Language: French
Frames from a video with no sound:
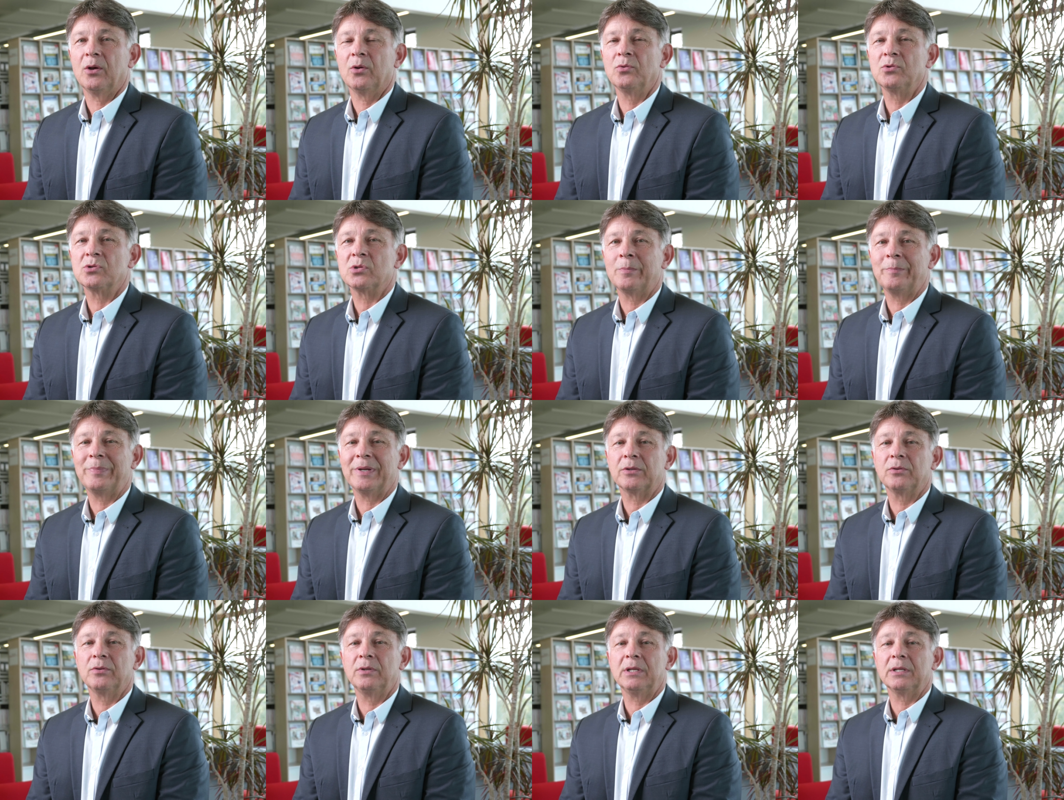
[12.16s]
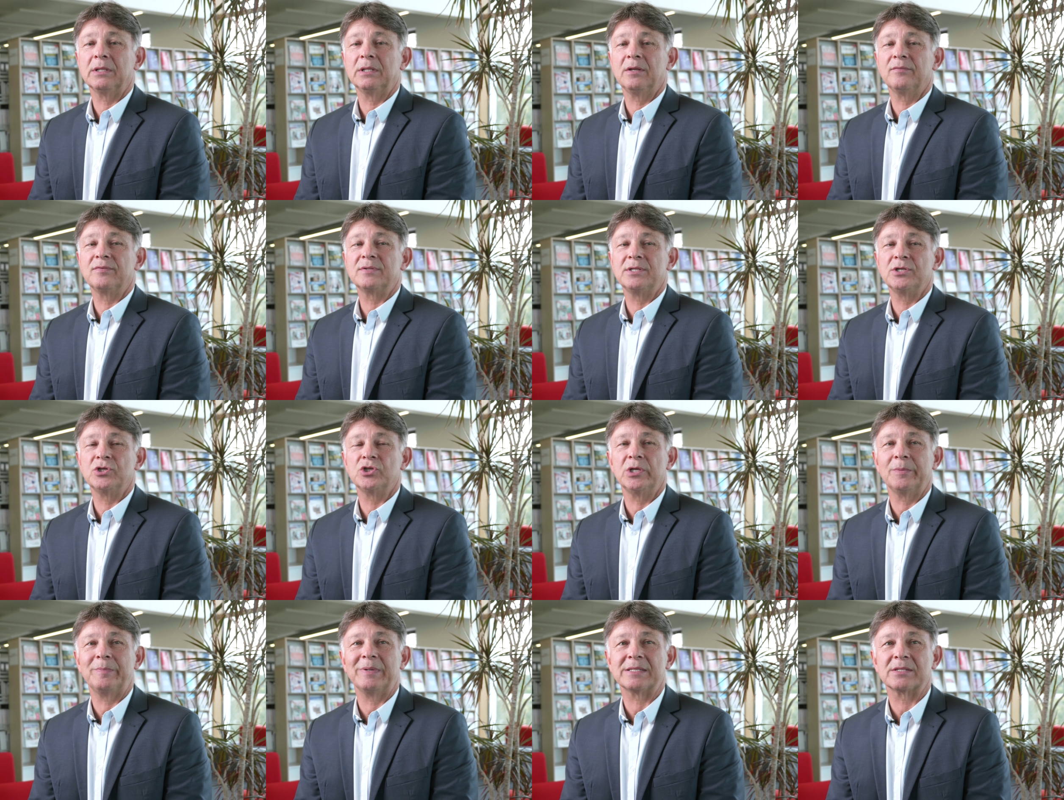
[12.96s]
Alors, nous sommes partenaires d'FCG
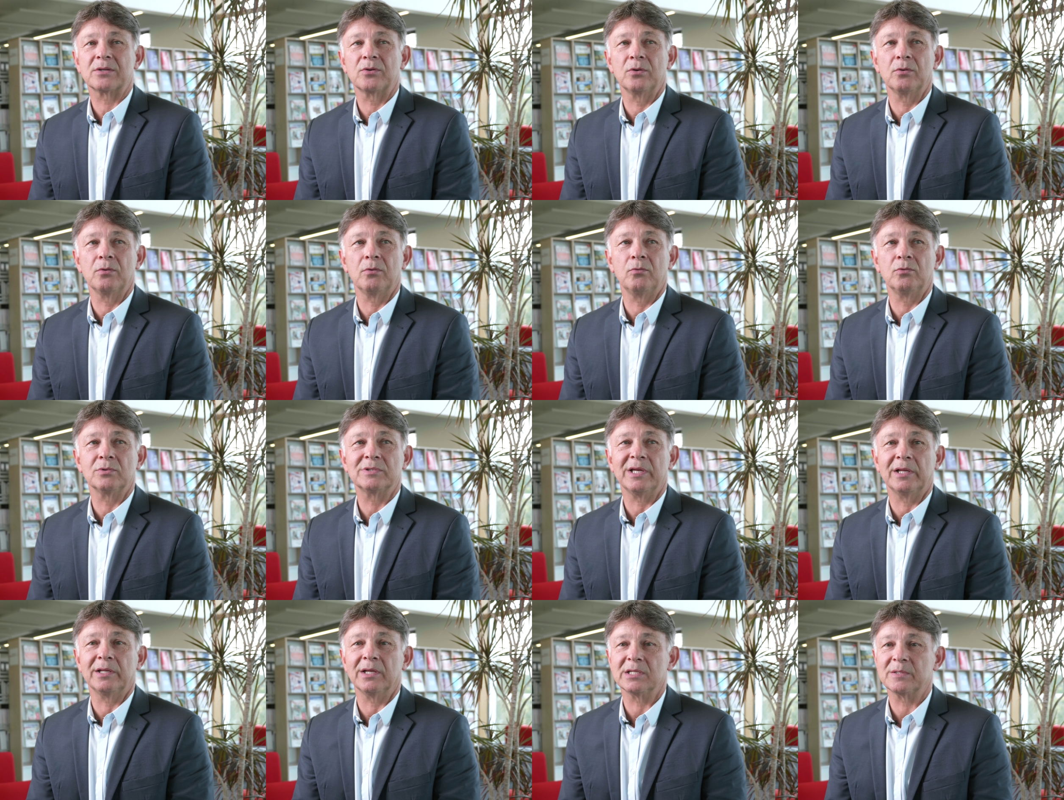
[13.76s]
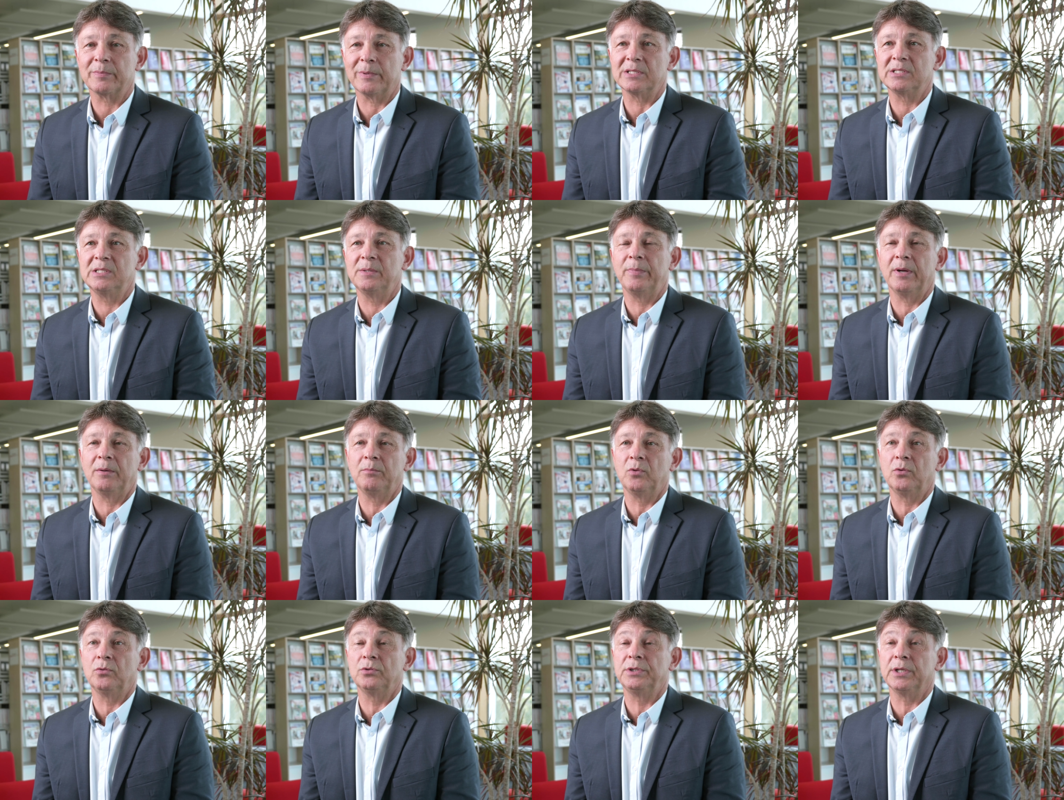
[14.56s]
FCG parce qu'on s'adresse
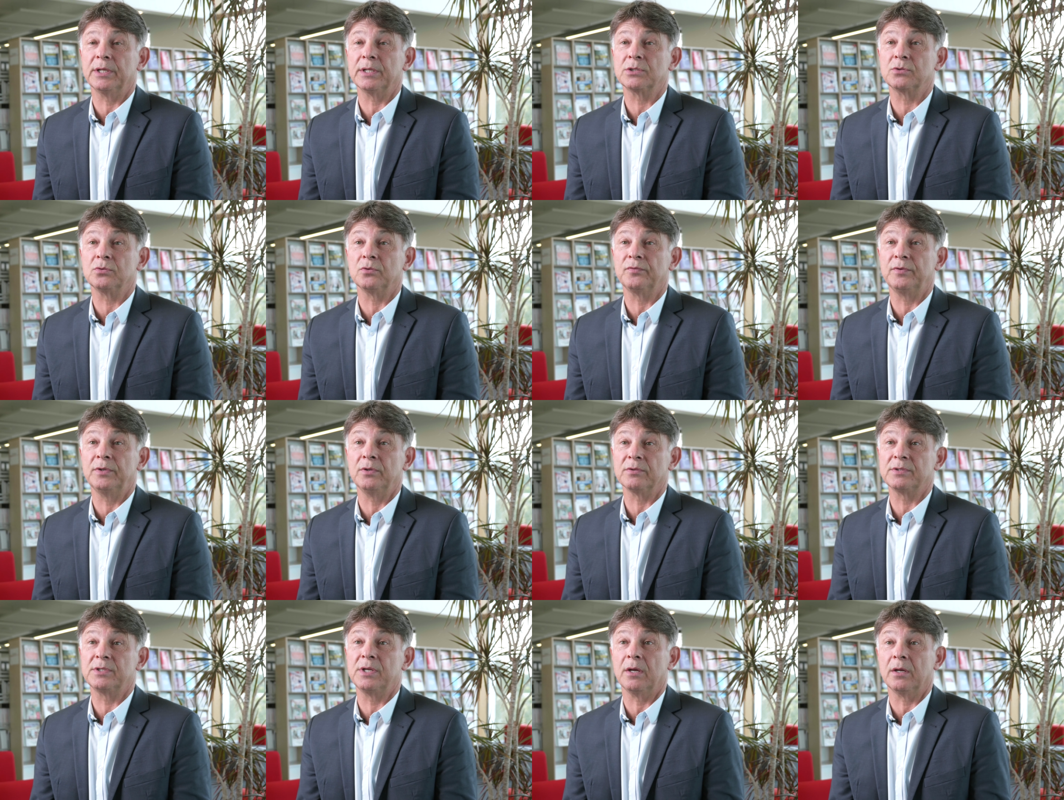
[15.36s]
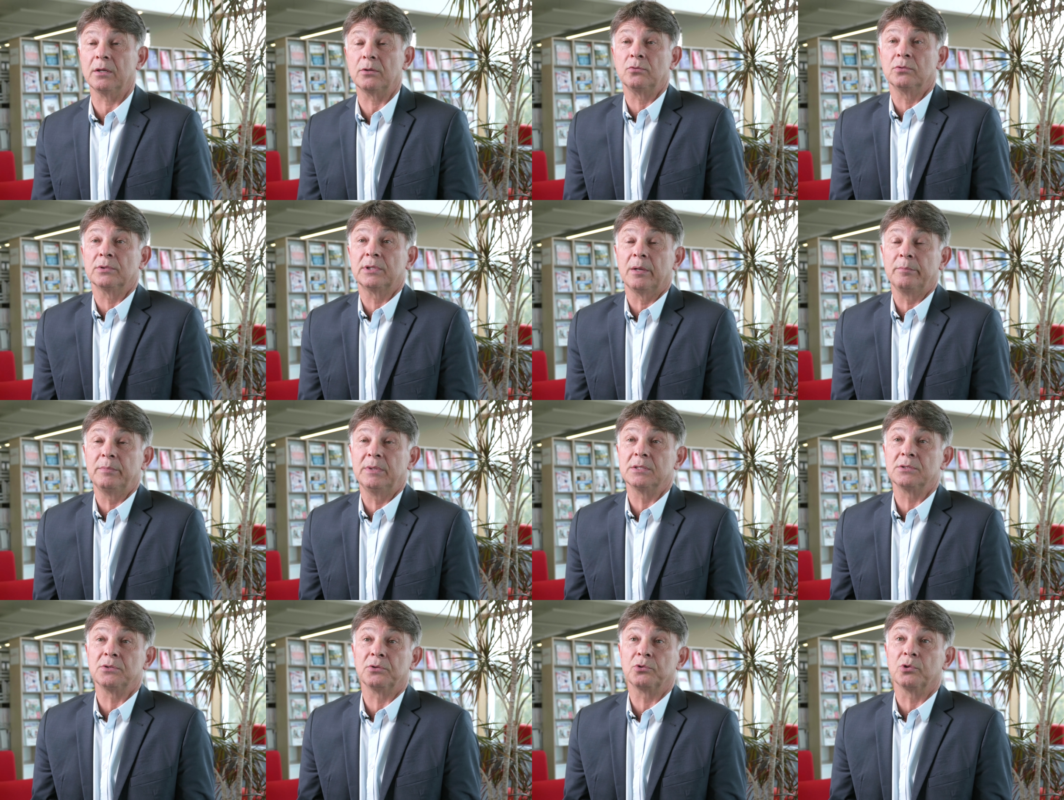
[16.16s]
principalement aux directions financières et comptables
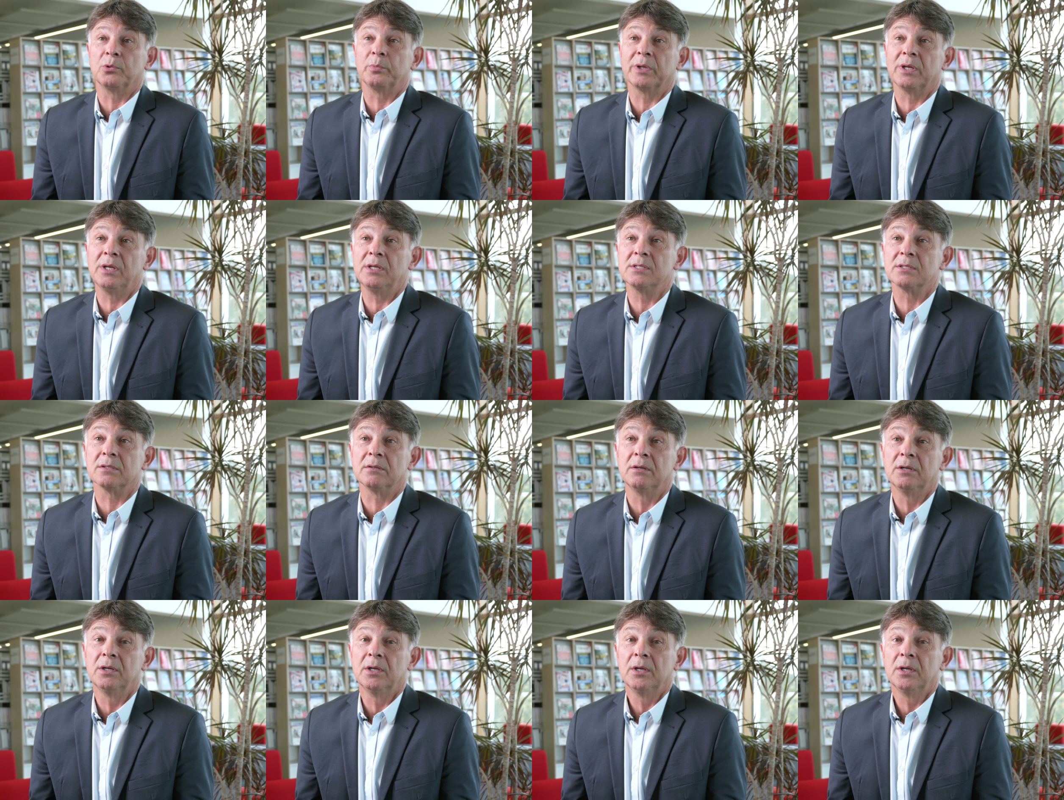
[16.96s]
des entreprises.